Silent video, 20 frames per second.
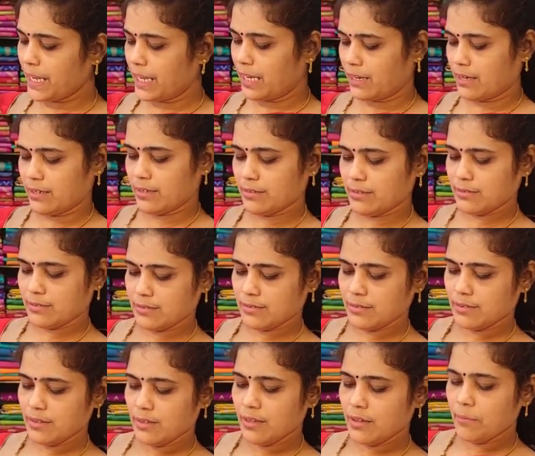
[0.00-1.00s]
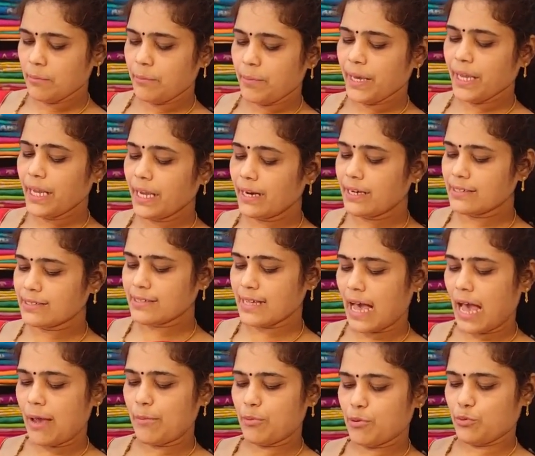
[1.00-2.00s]
పింక్ పింక్ అండ్
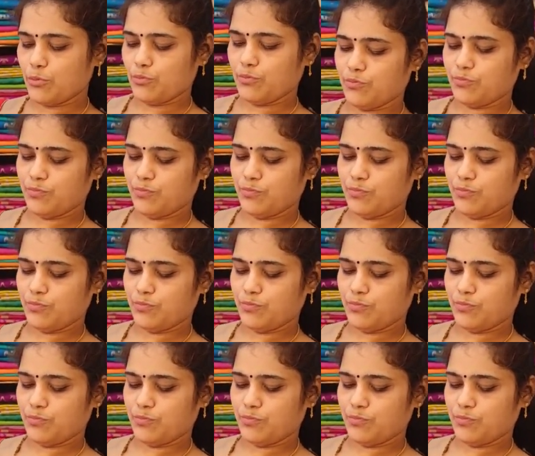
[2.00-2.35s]
స్కాయ్ బ్లూ